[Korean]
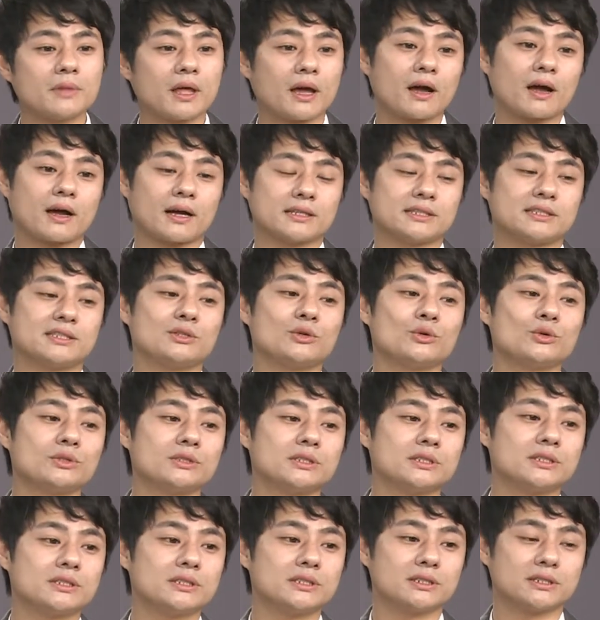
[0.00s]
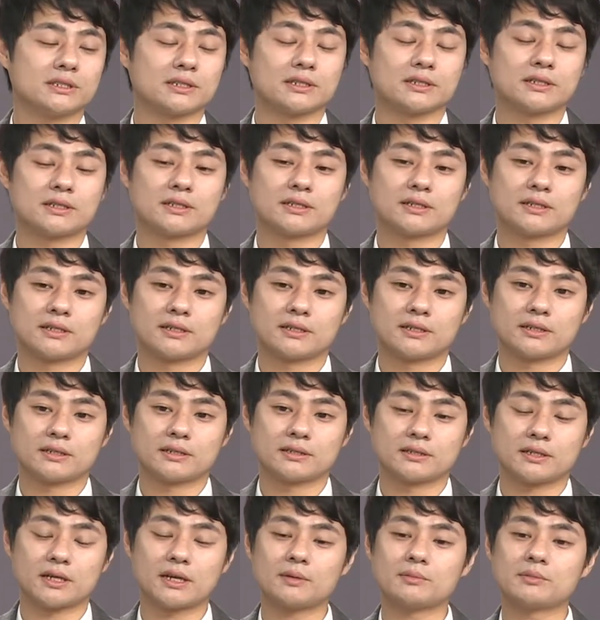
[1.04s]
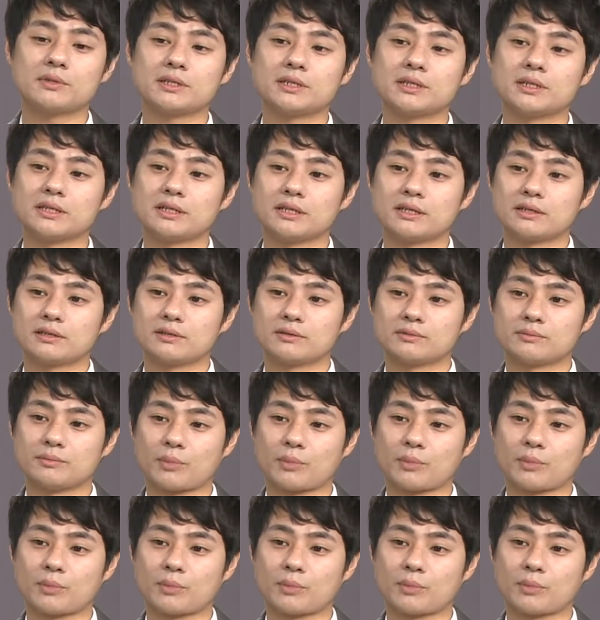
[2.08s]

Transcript: 내가 가치로운지를 사람들이